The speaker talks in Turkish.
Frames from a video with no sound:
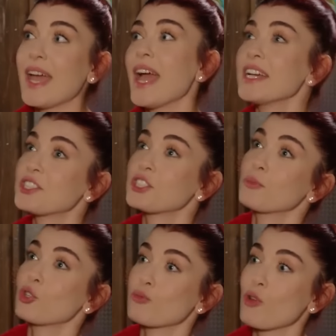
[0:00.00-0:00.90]
He, hiç
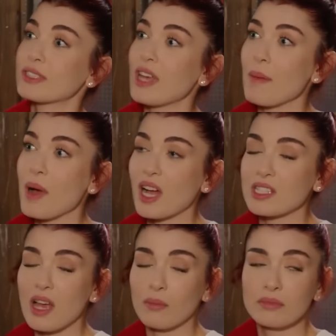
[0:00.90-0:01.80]
işim gücüm yok sağa
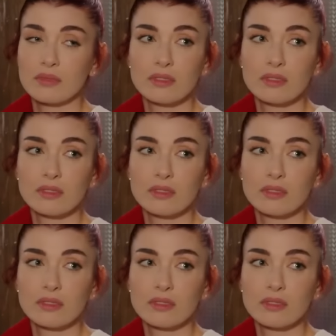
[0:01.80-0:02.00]
bakacağım.